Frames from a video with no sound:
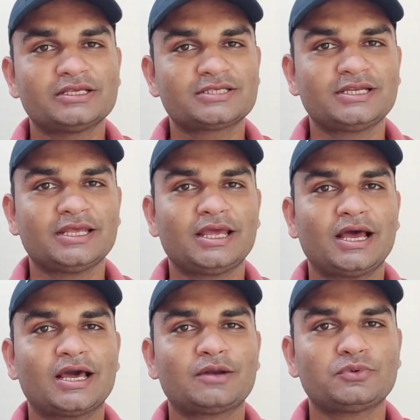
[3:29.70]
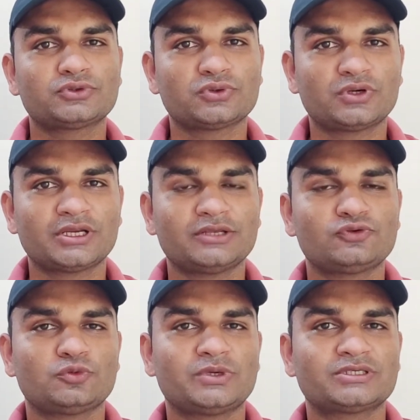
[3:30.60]
इसलिए अगर वो छोटे
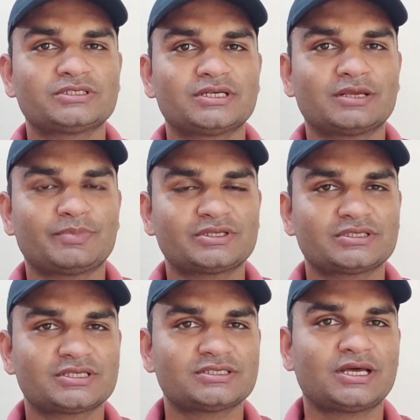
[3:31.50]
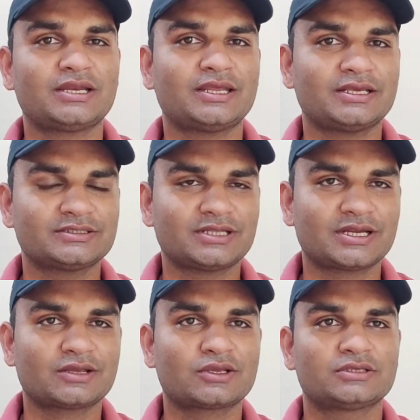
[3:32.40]
यूट्यूबर्स जिनके पच्चीस हजार या इस
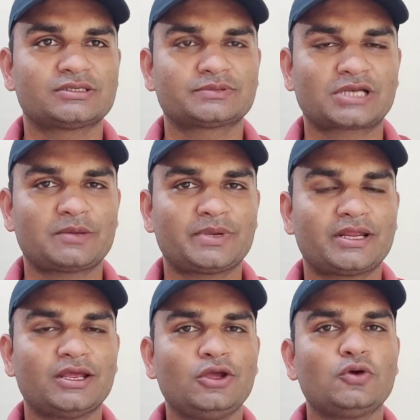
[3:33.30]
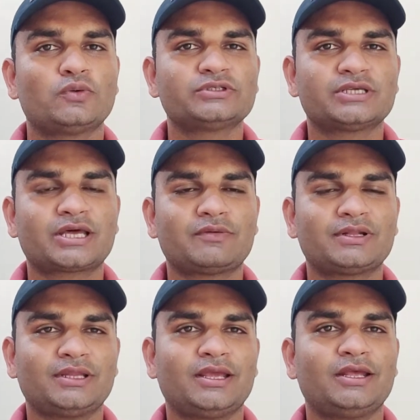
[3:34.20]
तरह के सब्सक्राइबर हैं उनसे
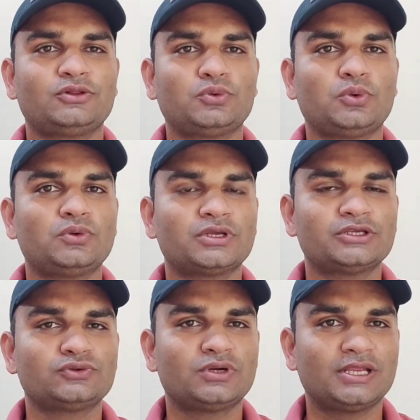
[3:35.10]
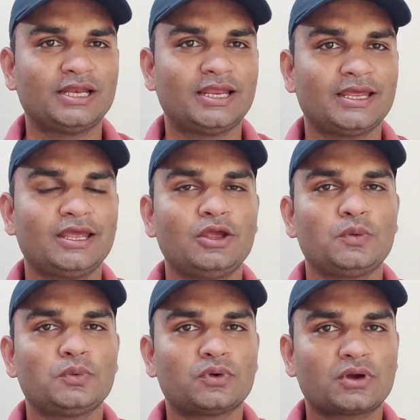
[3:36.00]
करवाते हैं तो उनकी जो डील है
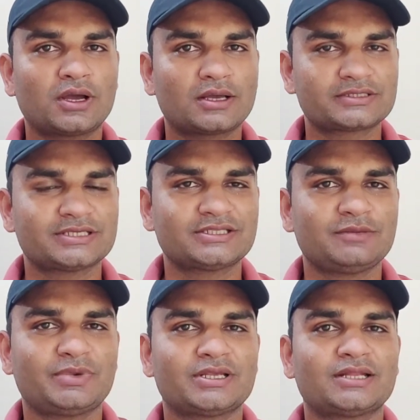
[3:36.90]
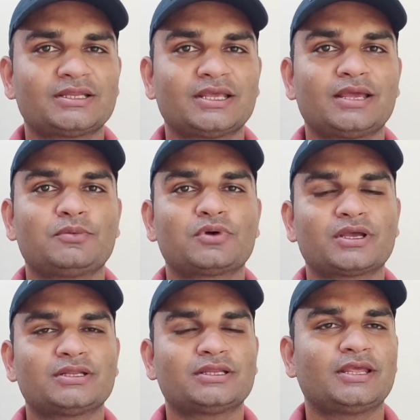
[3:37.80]
वो सस्ती पड़ जाती है वो
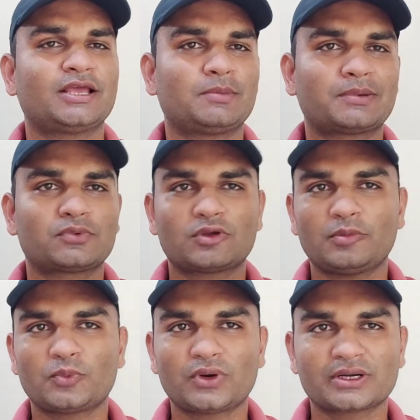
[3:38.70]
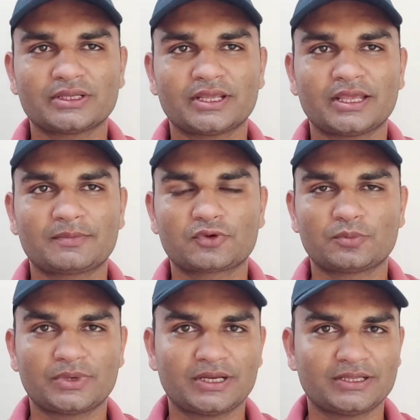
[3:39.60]
कह देते हैं कि हम आपको केवल प्रोडक्ट देंगे आपको
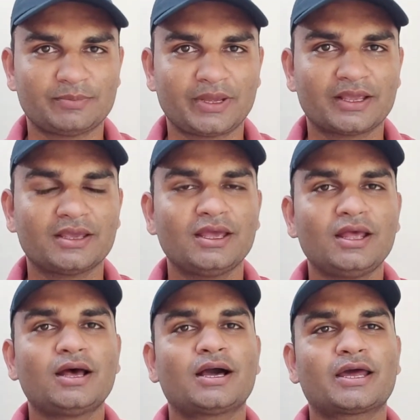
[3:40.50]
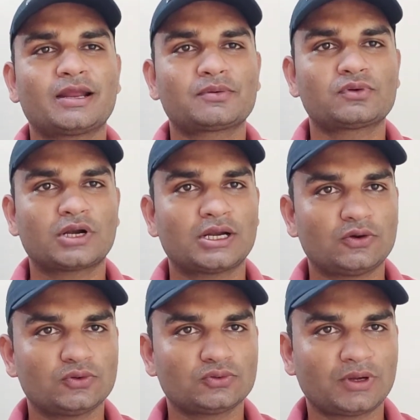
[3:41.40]
रुपया नहीं दे पाएंगे अगर आपको करना
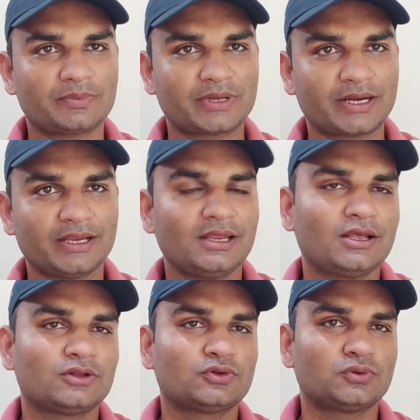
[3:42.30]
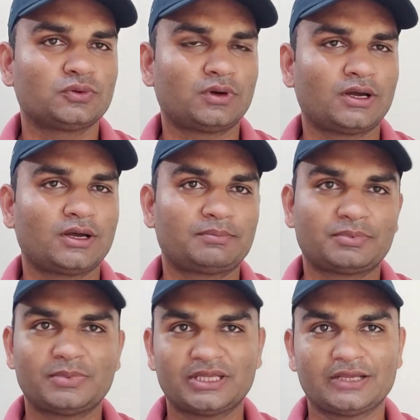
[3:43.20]
हो तो आप करें तो
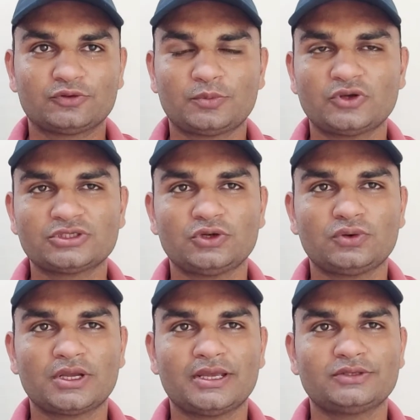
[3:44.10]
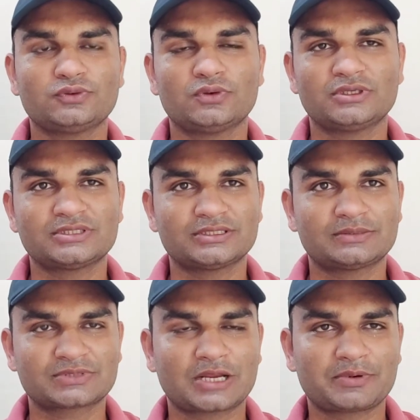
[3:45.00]
आप बताएं तो बहुत से लोग हैं जो ऐसे
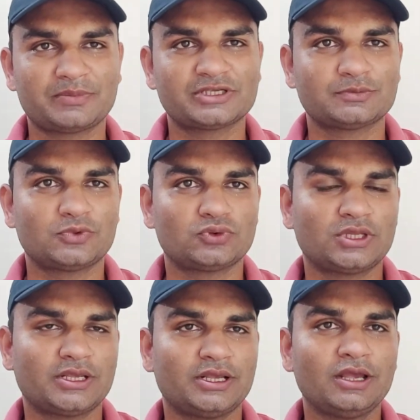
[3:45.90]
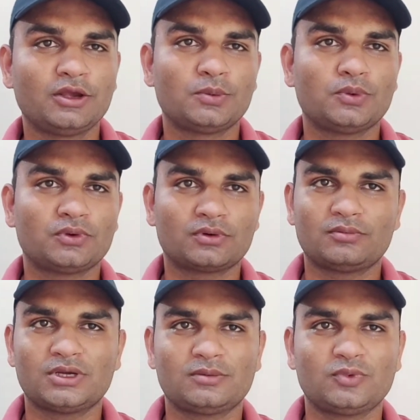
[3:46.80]
सब्सक्राइबर बेस में होते हैं वो
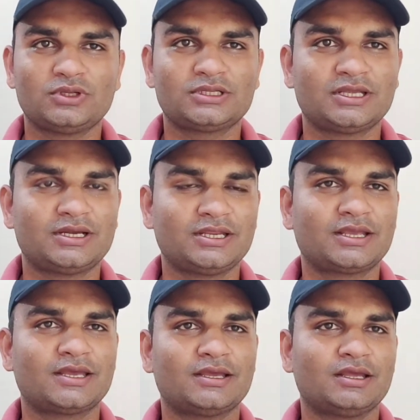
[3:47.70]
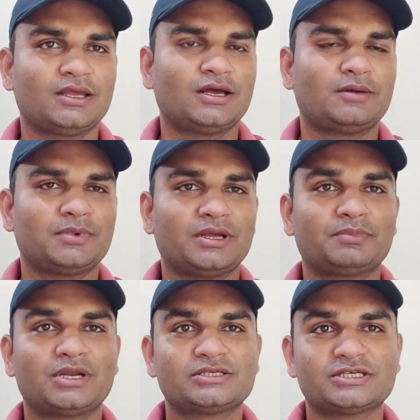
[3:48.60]
बोल देते हैं ठीक है हमें
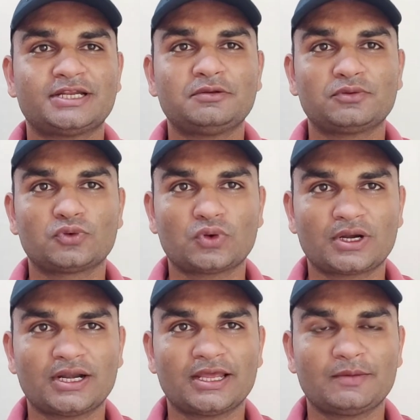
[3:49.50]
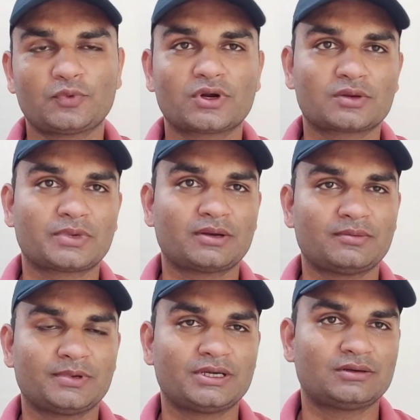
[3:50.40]
अपना चैनल भी ग्रो करना है प्रोडक्ट के बारे
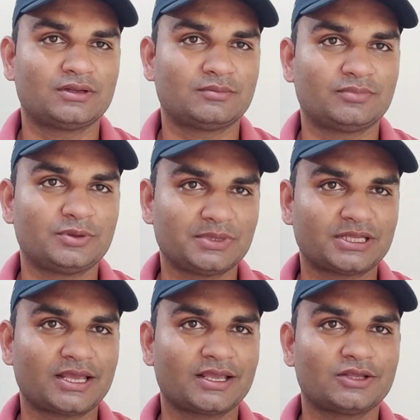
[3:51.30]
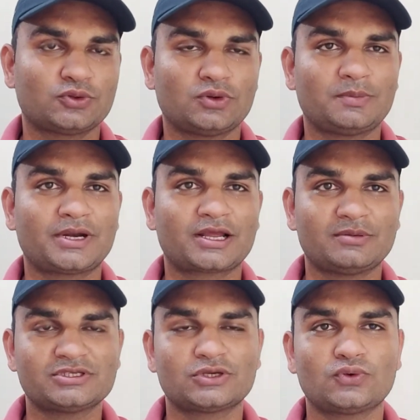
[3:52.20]
में भी बताएंगे तो हमारा
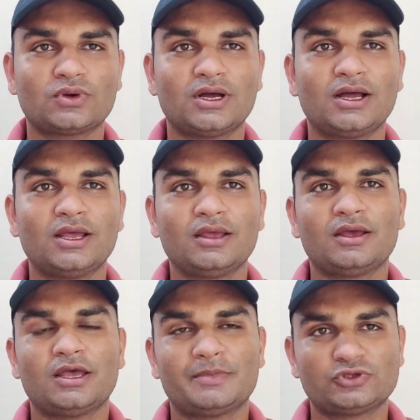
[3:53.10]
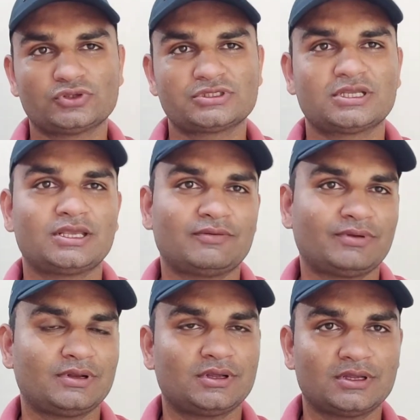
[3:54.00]
कमीशन होगा अमेजोन से या
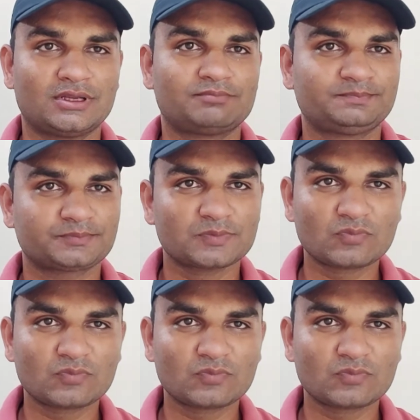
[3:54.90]
फिर